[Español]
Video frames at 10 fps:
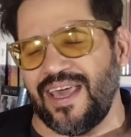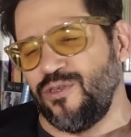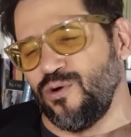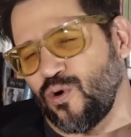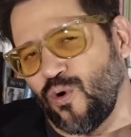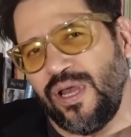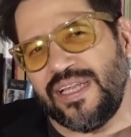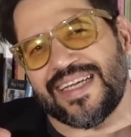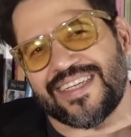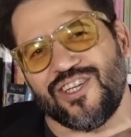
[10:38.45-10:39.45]

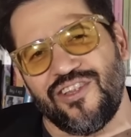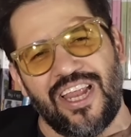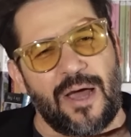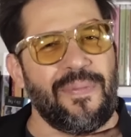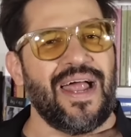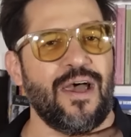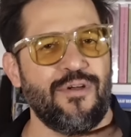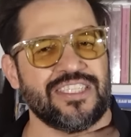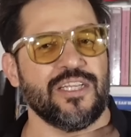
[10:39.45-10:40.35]
esdrujulización de las palabras